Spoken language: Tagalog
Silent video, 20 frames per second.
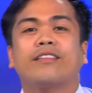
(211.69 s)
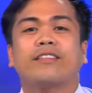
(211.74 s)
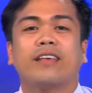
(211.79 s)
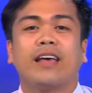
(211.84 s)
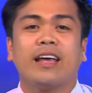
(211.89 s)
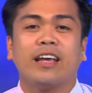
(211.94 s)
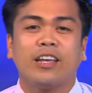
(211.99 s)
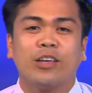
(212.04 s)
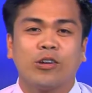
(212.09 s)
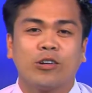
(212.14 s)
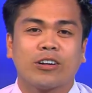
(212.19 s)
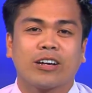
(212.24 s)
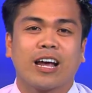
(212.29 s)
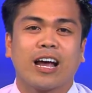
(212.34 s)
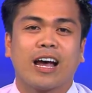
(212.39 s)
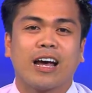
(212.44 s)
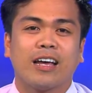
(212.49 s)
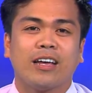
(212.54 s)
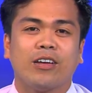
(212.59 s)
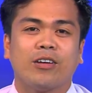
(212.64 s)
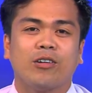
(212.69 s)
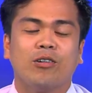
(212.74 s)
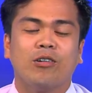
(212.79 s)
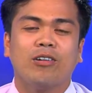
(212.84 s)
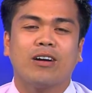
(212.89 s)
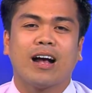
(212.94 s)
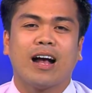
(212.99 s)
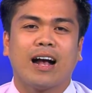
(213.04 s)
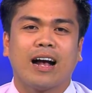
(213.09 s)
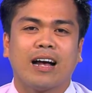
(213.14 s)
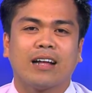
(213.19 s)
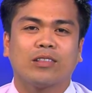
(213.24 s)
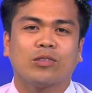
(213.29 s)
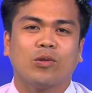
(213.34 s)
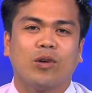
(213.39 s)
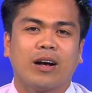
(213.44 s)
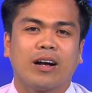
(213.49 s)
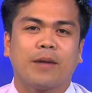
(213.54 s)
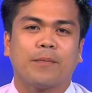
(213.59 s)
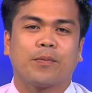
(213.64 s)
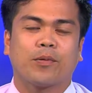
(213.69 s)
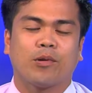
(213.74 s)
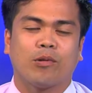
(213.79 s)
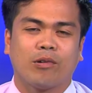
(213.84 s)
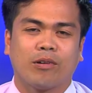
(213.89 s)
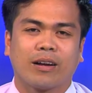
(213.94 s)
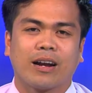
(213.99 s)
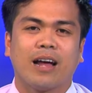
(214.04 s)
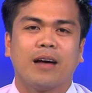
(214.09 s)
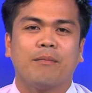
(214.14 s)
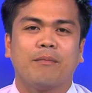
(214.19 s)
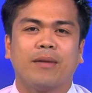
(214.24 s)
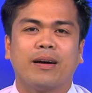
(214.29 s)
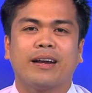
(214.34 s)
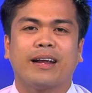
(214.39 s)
Thank you kaayo nga nga to ang programa